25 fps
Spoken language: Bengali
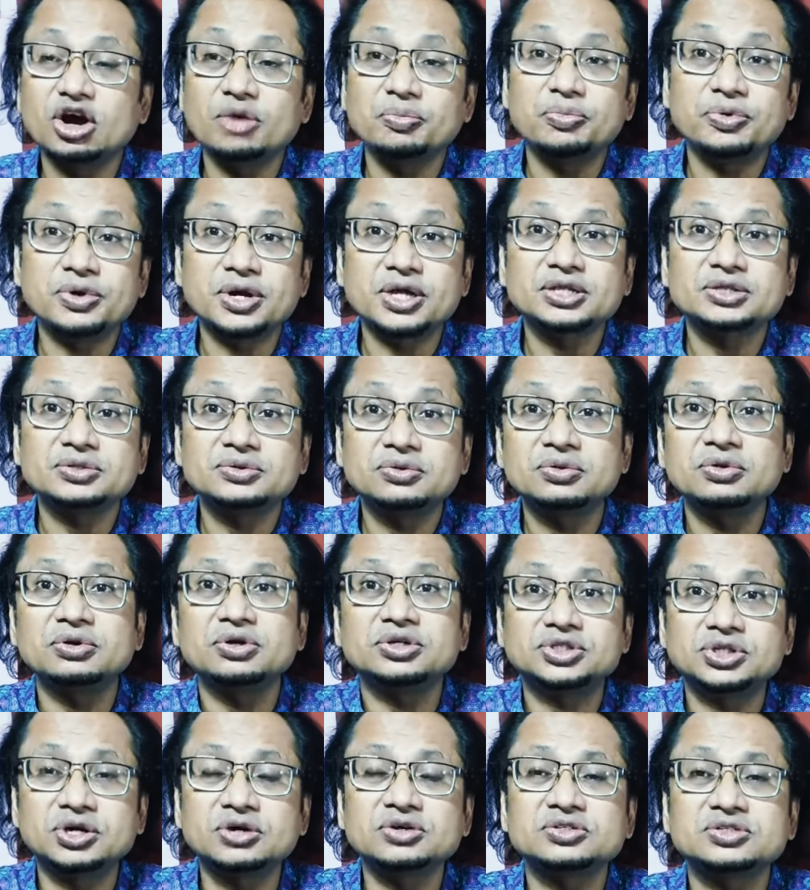অপরাধগুলো
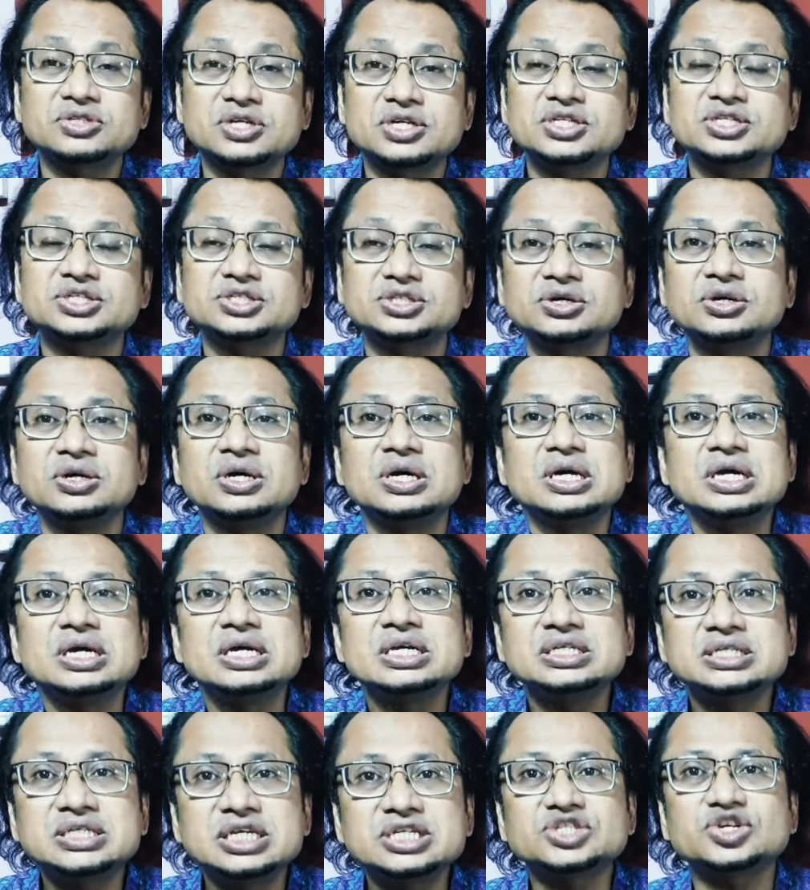সংশ্লিষ্ট
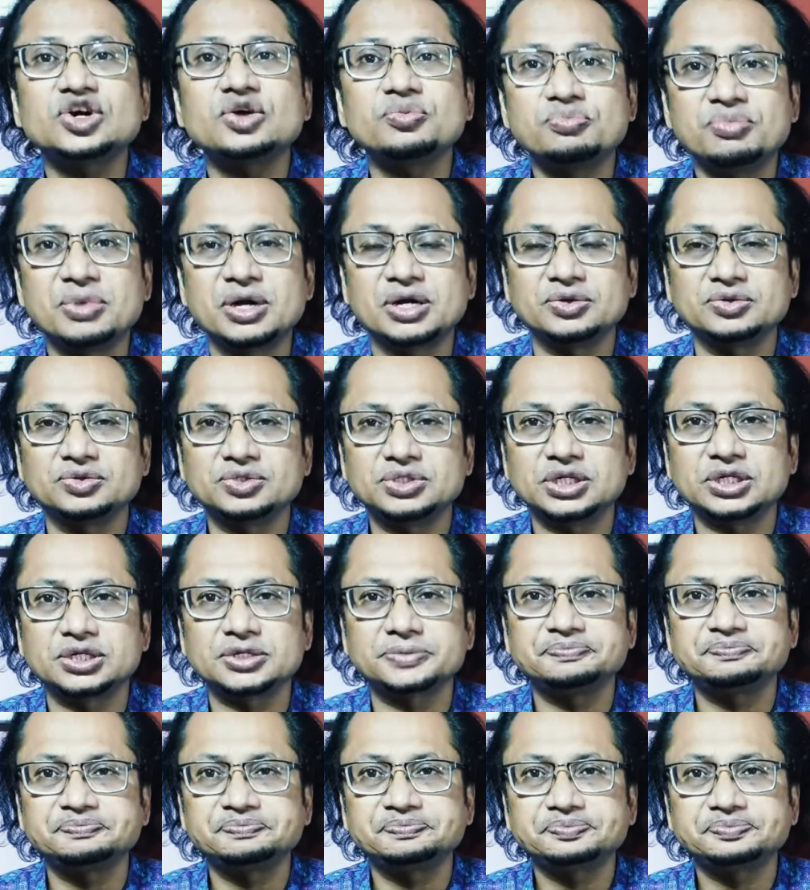সেসব মানুষের